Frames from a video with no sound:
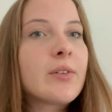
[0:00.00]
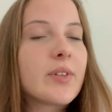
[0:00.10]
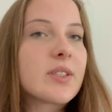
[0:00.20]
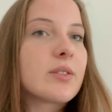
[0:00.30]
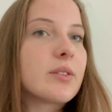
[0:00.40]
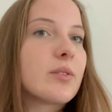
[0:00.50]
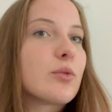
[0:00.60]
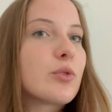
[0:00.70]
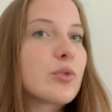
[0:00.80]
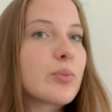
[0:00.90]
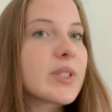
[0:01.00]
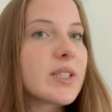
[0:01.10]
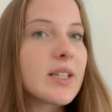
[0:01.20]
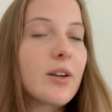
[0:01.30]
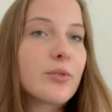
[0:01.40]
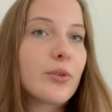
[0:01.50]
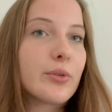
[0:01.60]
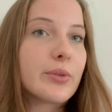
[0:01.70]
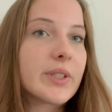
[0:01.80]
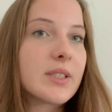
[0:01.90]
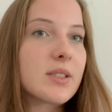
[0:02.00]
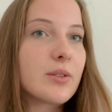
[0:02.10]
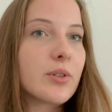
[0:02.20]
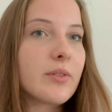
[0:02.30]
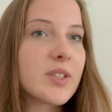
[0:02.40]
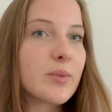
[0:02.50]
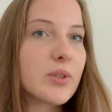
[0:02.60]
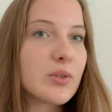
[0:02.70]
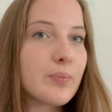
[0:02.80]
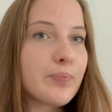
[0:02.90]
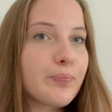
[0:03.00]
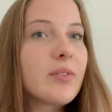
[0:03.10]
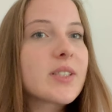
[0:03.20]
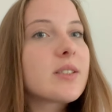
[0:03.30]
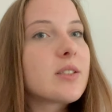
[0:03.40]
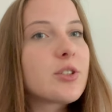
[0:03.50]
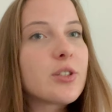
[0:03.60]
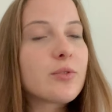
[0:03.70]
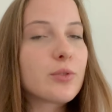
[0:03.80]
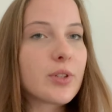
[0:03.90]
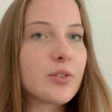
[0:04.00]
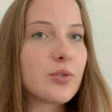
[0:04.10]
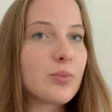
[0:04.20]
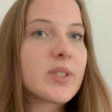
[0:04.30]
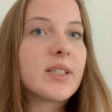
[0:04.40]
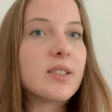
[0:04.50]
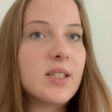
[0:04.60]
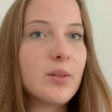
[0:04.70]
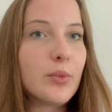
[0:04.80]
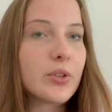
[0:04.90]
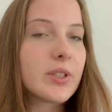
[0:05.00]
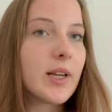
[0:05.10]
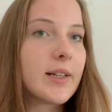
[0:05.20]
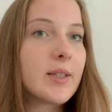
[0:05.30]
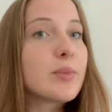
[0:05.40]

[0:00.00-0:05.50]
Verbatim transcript: was irgendwo so ein bisschen die Anforderungen sind oder was man, was die Stiftungen so ein bisschen sehen möchten, halt eben